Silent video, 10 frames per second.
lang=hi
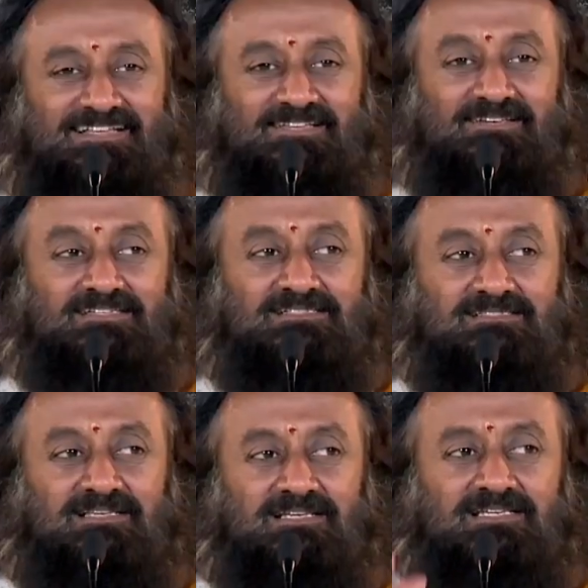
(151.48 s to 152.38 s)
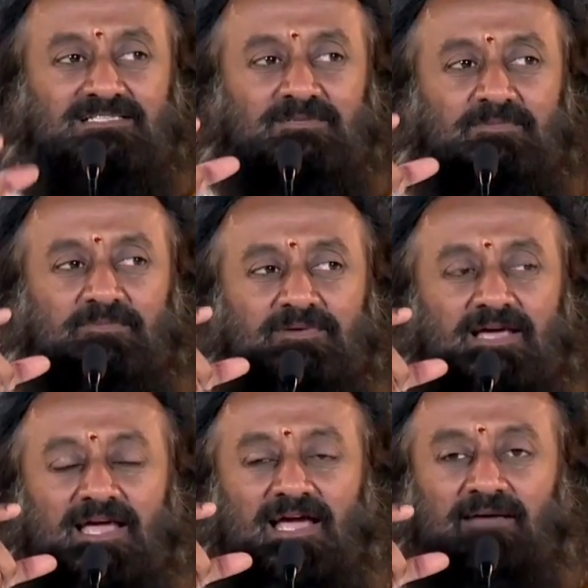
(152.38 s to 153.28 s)
तो इस तरह की जब अपना
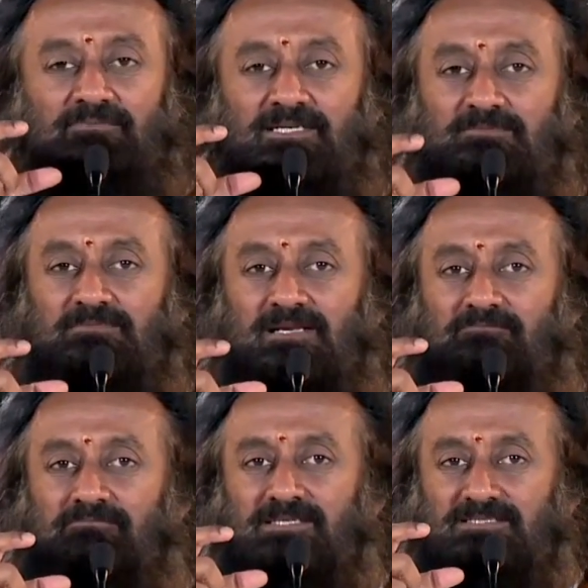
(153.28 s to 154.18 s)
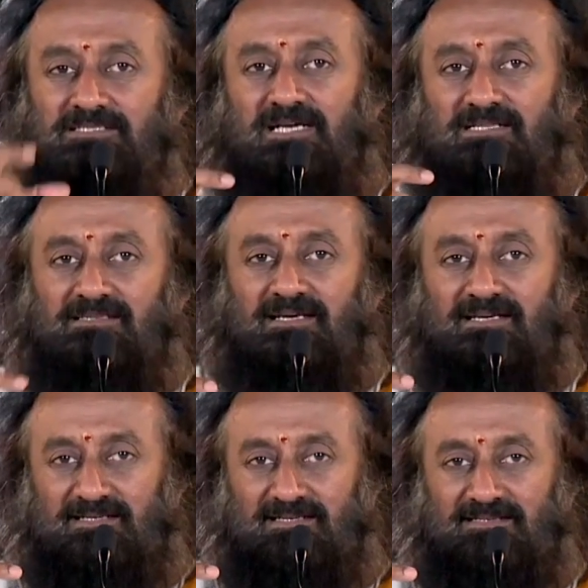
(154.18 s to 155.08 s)
हैबिट में बन जाता
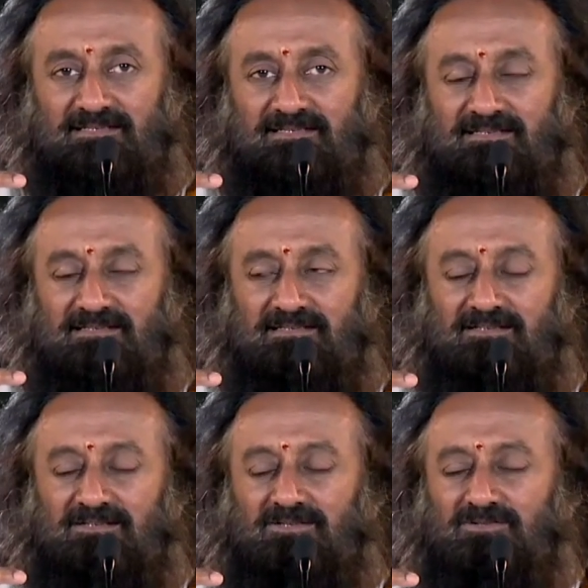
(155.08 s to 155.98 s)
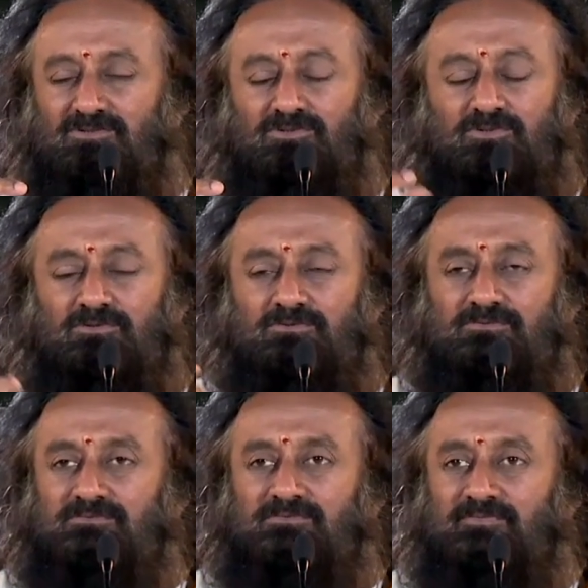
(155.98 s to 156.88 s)
है तो
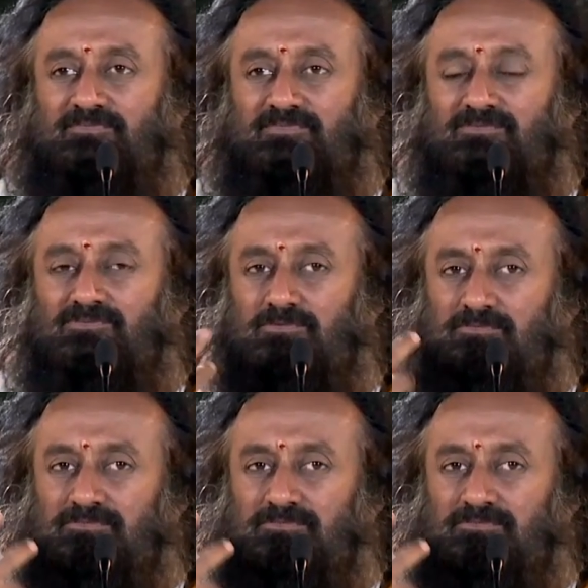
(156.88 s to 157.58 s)
वो